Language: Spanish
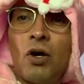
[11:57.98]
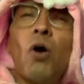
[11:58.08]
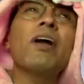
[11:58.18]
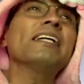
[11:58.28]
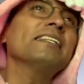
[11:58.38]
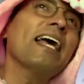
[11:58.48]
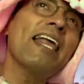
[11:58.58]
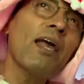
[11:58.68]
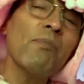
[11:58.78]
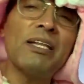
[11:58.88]
o que esté
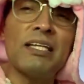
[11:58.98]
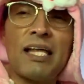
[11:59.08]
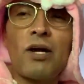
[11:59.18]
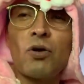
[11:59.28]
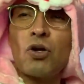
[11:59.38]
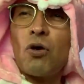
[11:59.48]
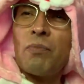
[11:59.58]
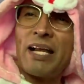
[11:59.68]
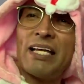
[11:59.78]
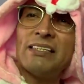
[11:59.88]
allá metida con
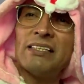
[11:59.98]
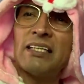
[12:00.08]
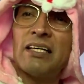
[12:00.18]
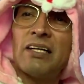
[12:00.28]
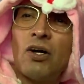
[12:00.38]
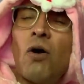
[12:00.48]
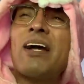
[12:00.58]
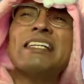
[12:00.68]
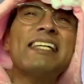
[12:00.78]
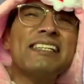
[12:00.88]
hombres,
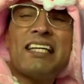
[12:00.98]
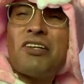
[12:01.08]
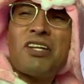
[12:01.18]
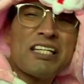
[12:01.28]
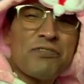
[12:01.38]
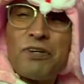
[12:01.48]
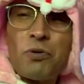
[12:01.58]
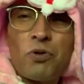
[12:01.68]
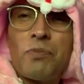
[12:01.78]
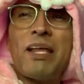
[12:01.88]
o que esté haciendo
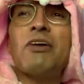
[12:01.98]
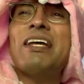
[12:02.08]
desfiguro y medio,